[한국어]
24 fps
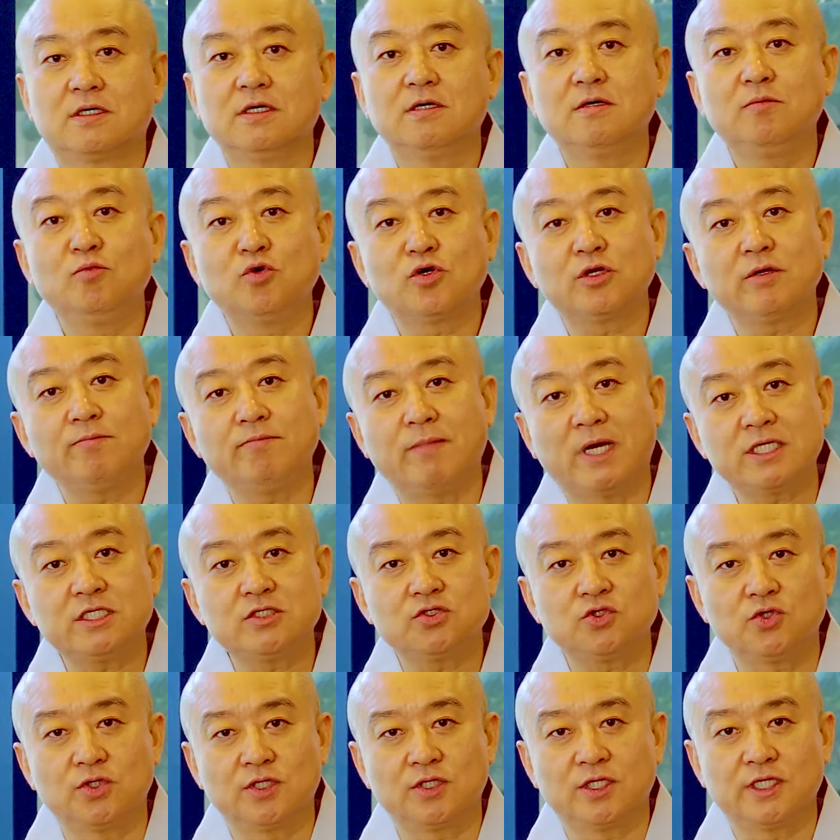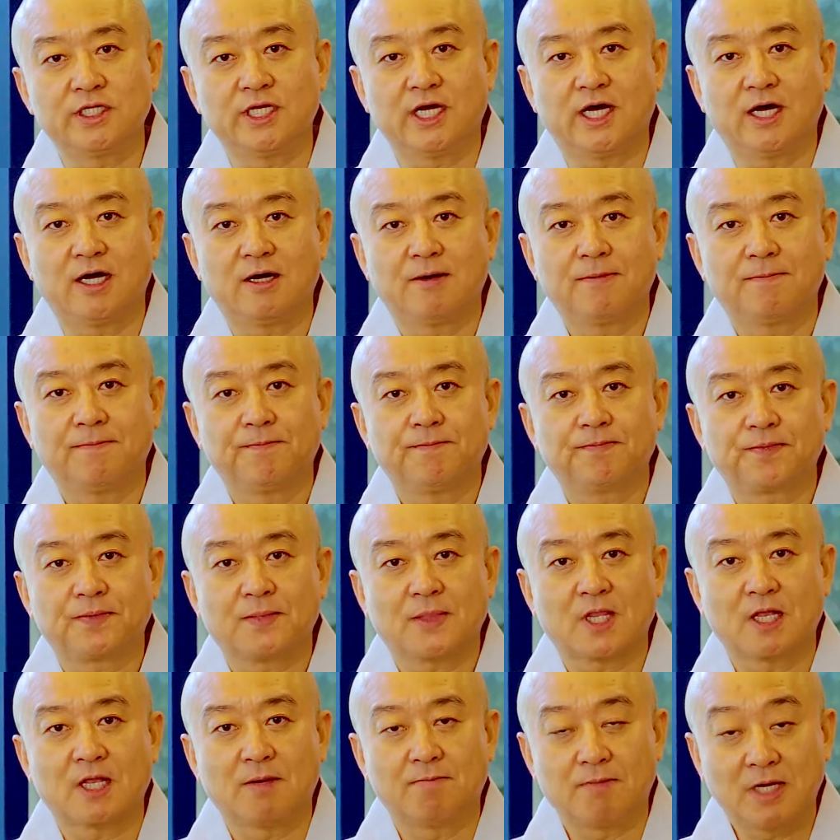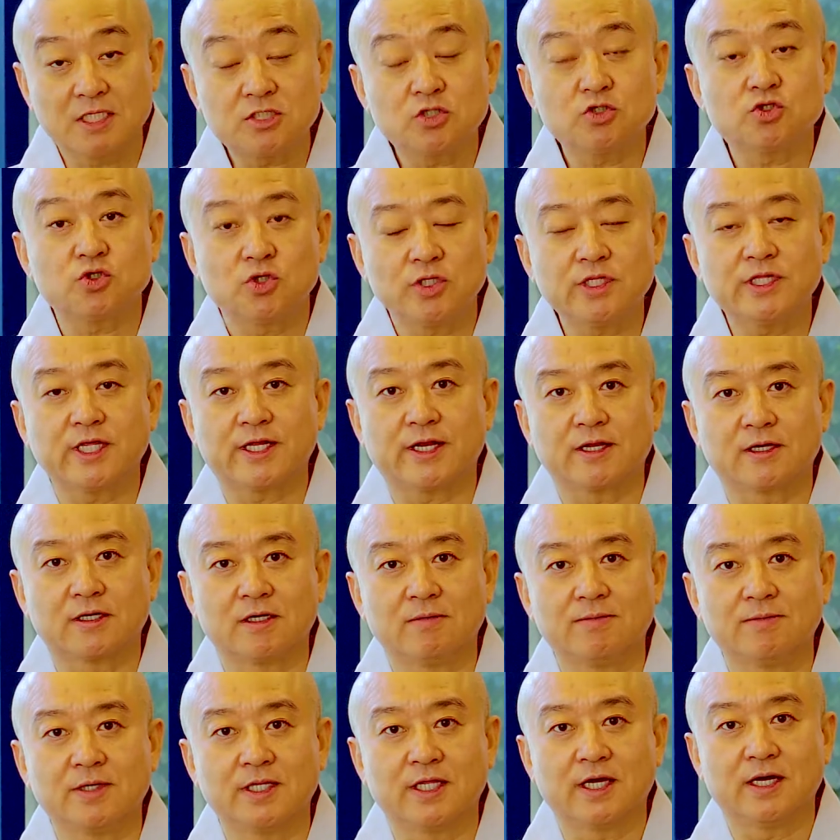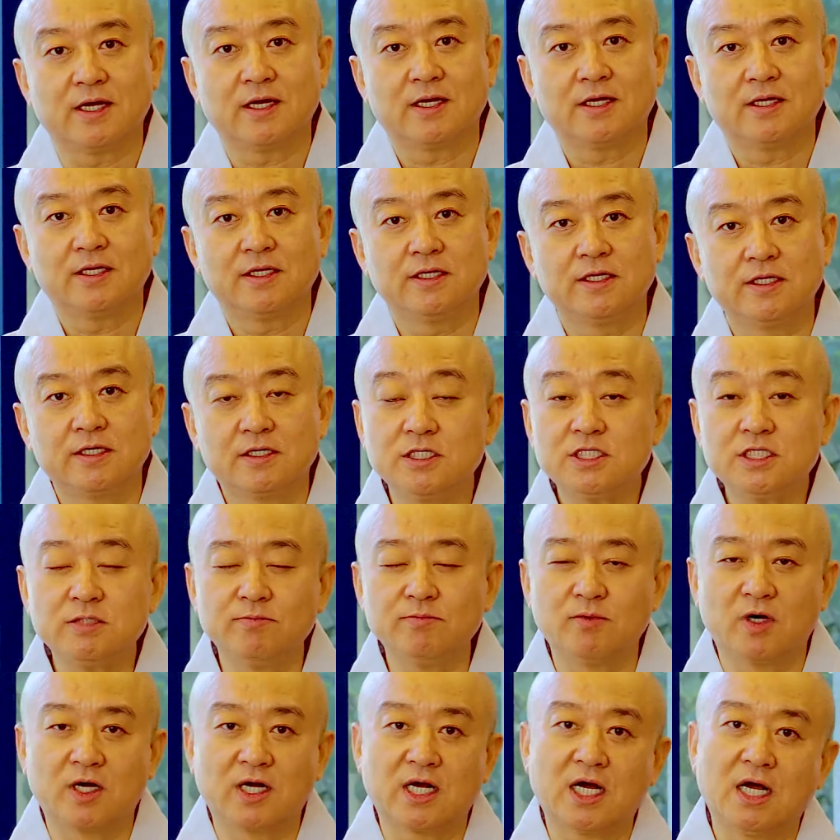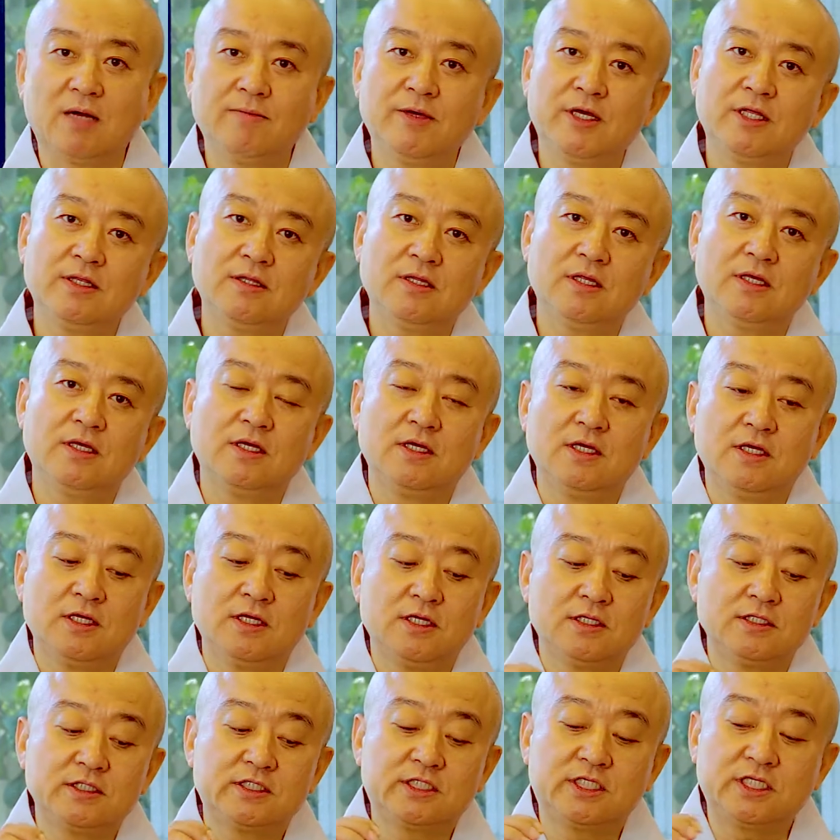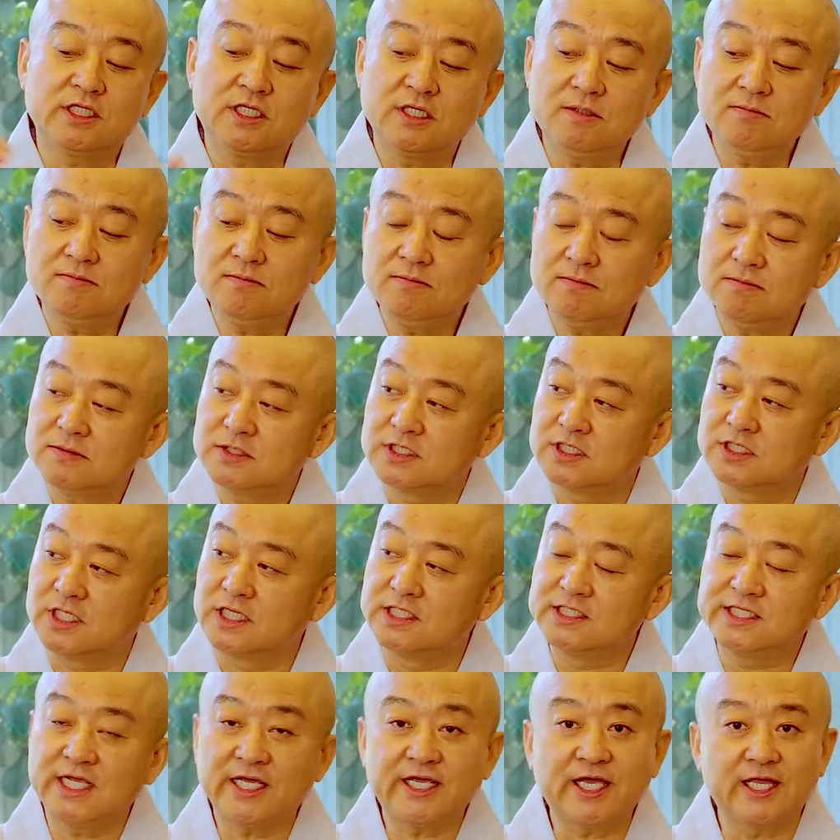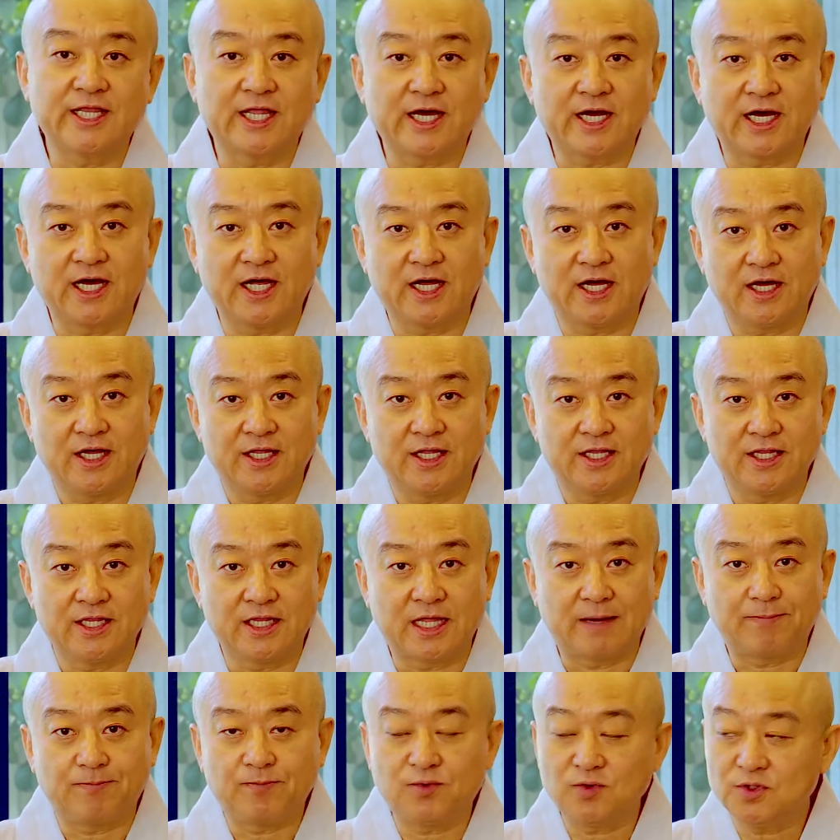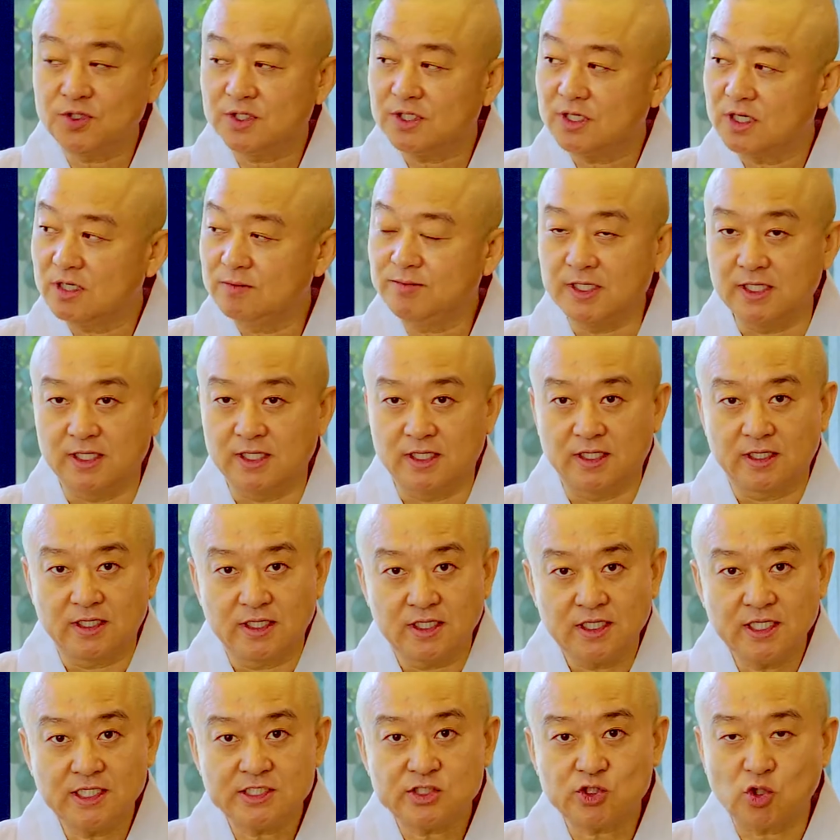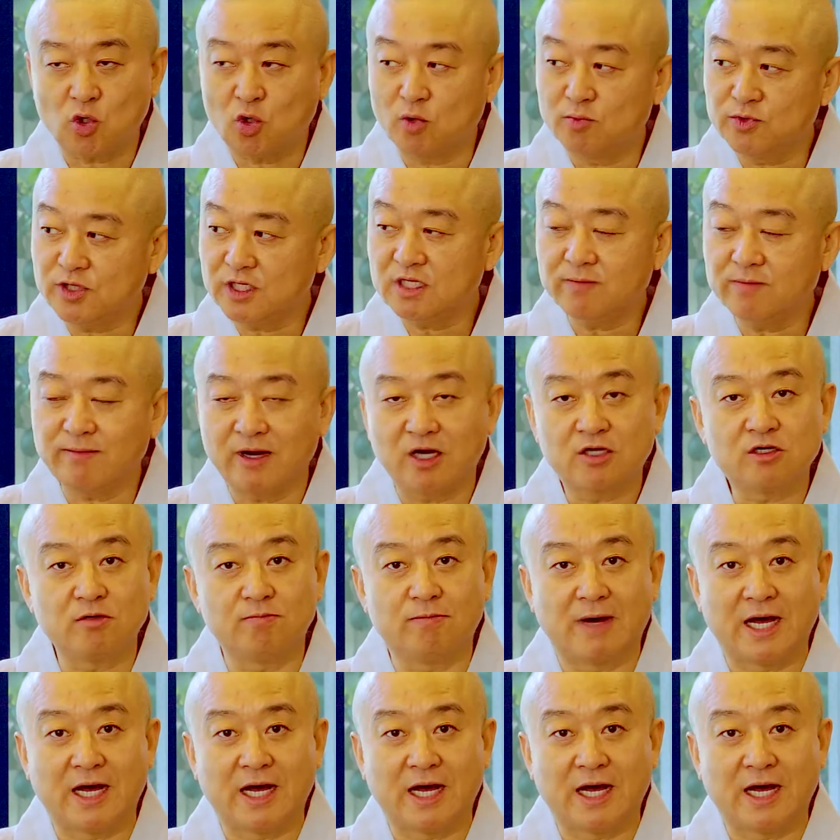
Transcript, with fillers: 그 물은 마실 수 있느냐? 마실 수 있다는 겁니다. 이것이 뭔가 하면 지금 전생에 내가 나쁜 업이 이 소금덩이만큼